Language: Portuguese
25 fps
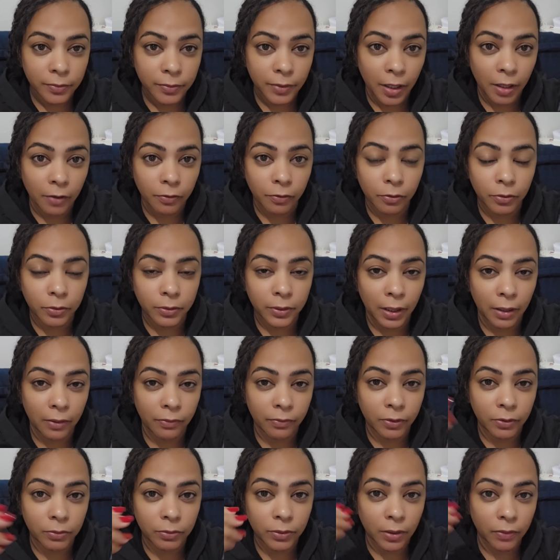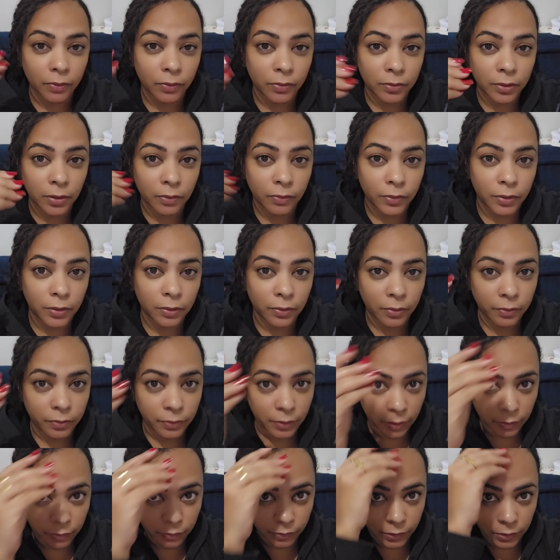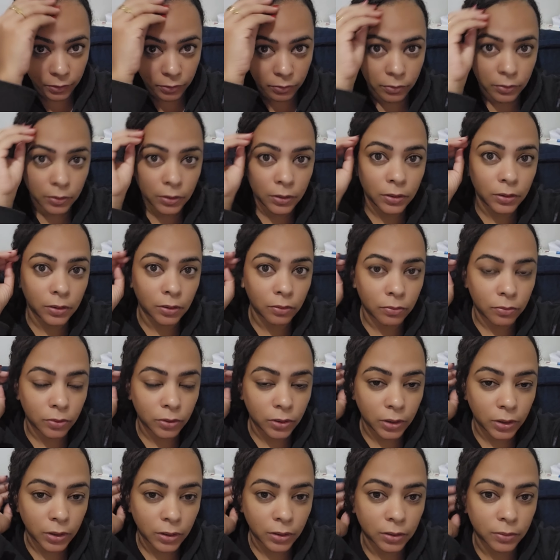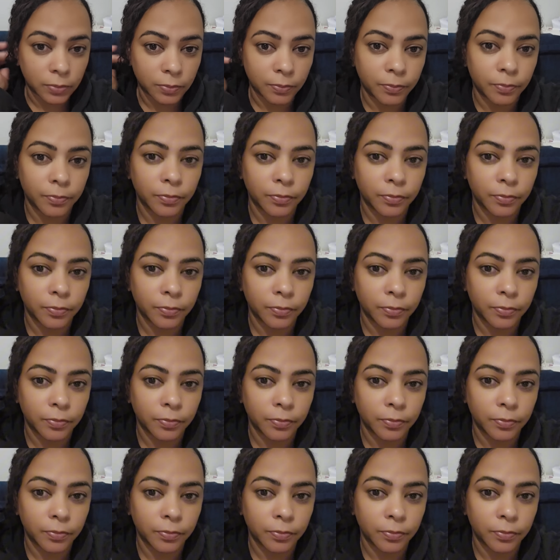Ela falou que tá vindo, tá vindo, tá vindo, tá vindo tá e não chega.